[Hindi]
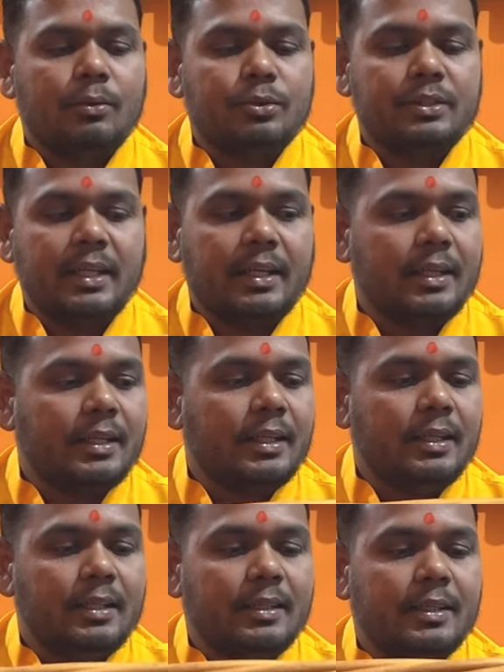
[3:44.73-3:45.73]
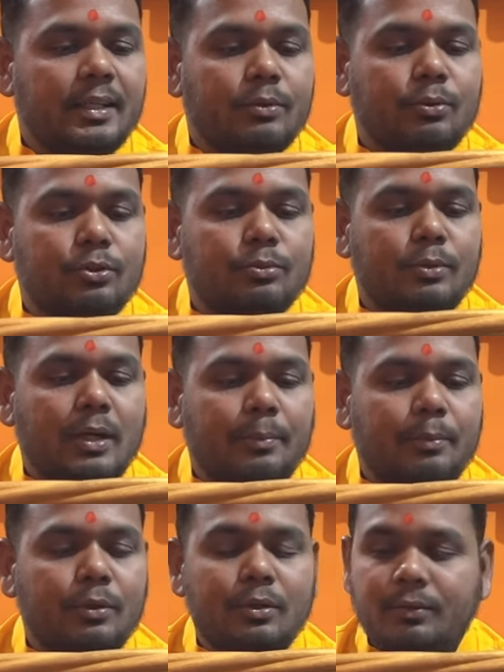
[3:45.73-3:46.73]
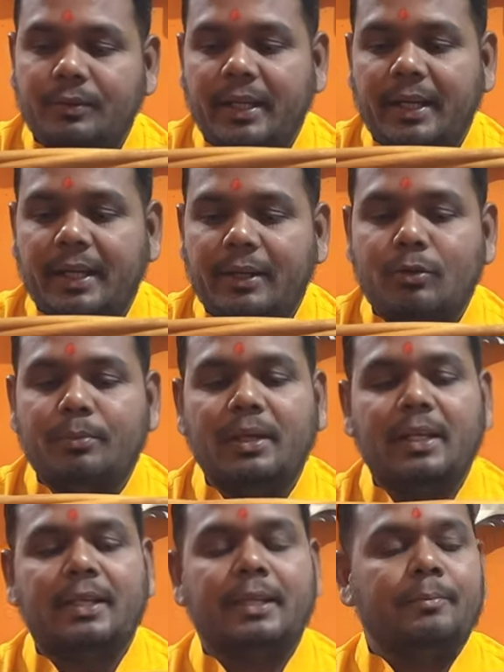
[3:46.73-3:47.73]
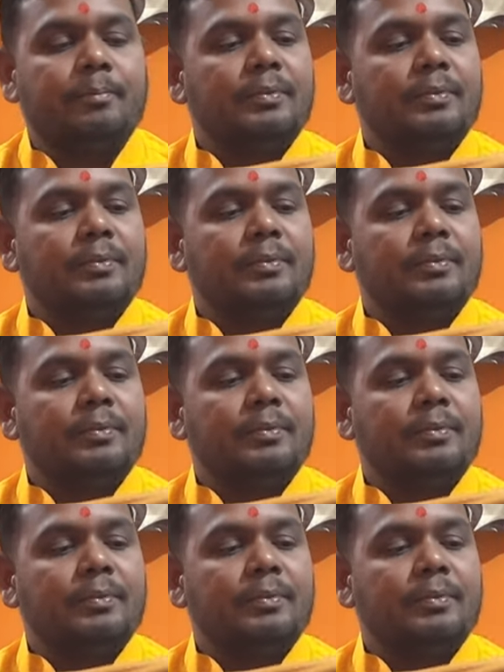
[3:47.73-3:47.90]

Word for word: उस तरीके की ये खुशबू आपको देखने को मिलेगी